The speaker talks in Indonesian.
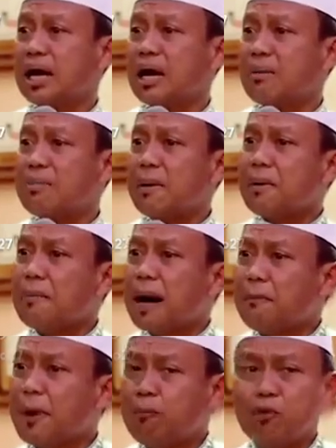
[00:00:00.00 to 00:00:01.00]
Ya,
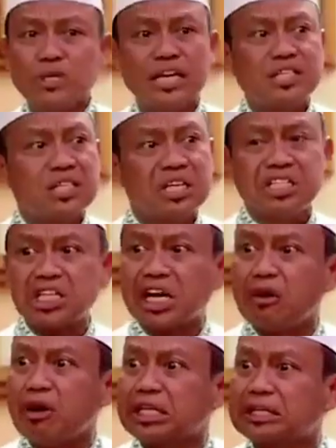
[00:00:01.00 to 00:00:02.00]
bapak-bapak punya
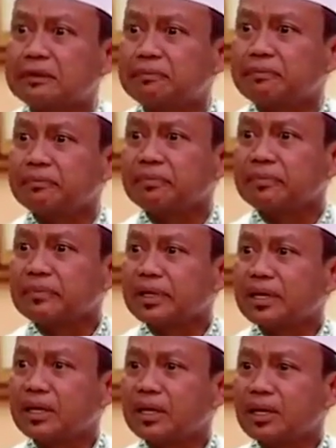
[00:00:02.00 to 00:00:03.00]
istri cerewet.
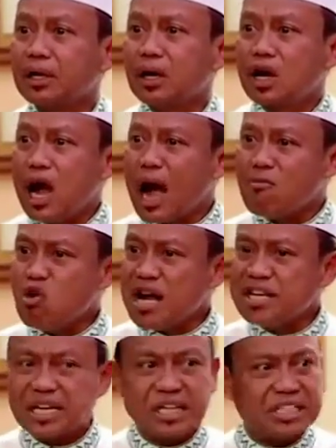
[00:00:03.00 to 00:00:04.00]

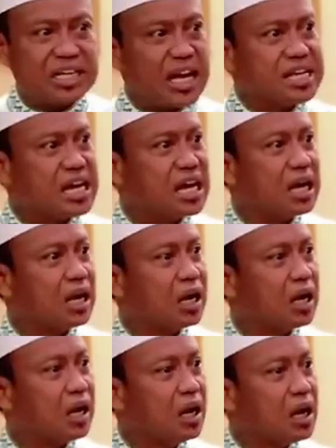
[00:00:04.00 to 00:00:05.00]
Ngamu aja
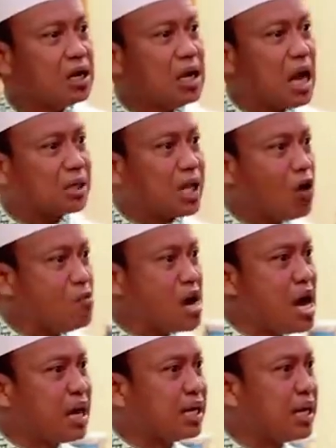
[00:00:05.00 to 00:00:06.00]
kerjanya. Nggak
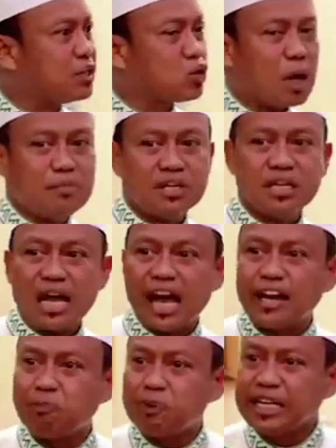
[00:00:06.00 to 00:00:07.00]
tahu menghargai
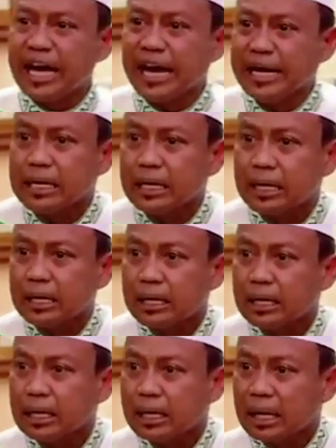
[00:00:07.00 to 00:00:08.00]
suami. Ada pilihan?
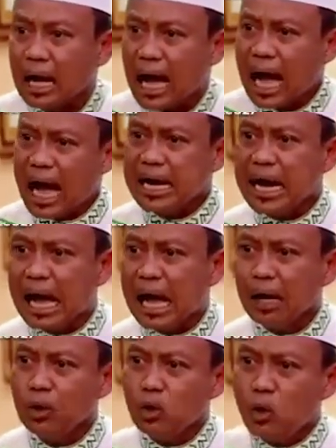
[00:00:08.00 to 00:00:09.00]

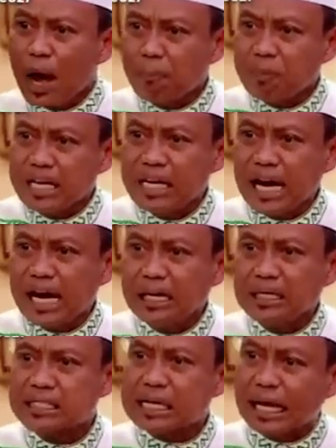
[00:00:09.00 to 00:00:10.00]
Ada dua
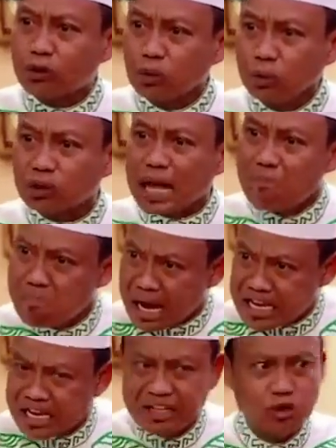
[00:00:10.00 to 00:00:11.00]
pilihan. Satu
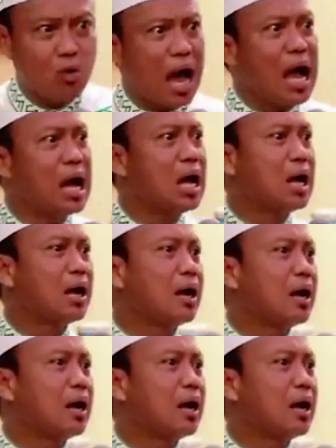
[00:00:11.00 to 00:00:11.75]
tambah jadi dua.